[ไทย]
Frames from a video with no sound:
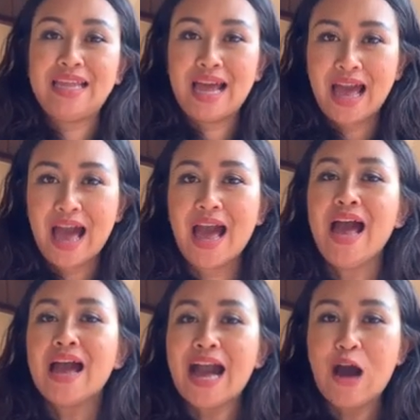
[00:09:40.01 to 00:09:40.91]
นะคะ
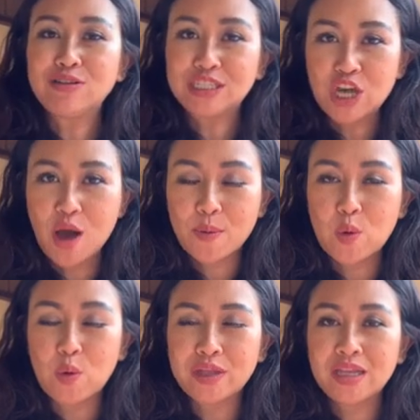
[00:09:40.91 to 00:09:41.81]
เขาจะชอบ
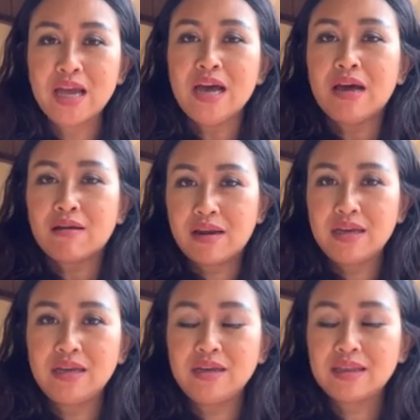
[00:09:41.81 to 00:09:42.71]
คุณหรื
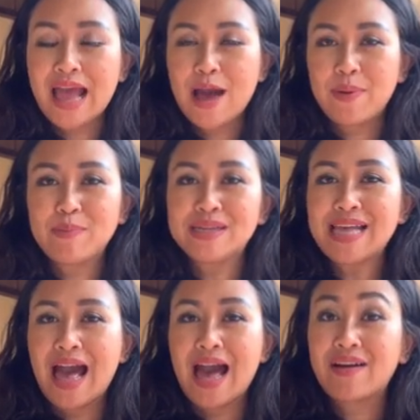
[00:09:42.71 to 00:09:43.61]
อถ้าเป็นภา
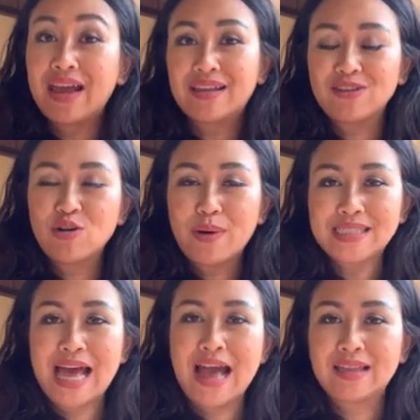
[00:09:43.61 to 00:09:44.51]
ษาอังกฤษเนาะภา
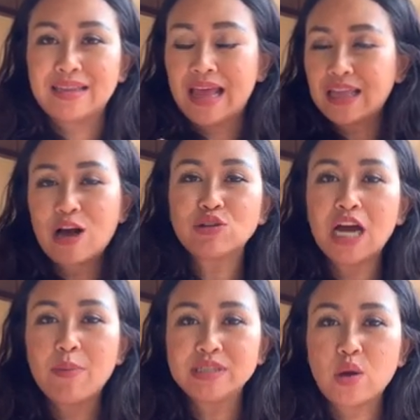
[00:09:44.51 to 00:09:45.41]
ษาเทคนิคเทอ
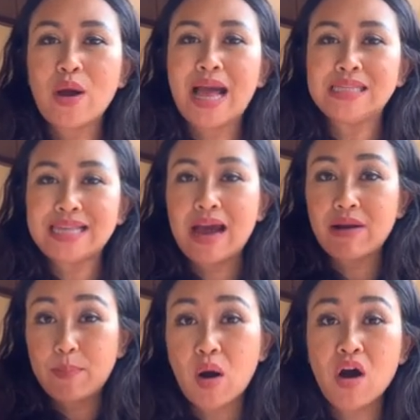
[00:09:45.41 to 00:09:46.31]
มก็จะเรียกว่าการสร้างแร
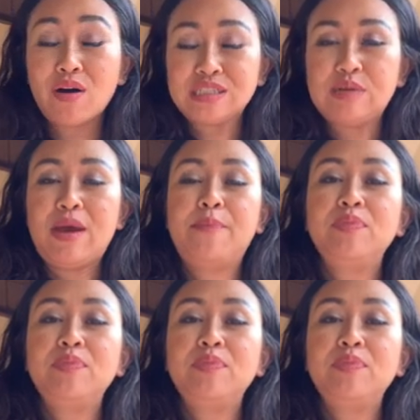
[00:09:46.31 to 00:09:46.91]
ปพอร์ใช่ไหม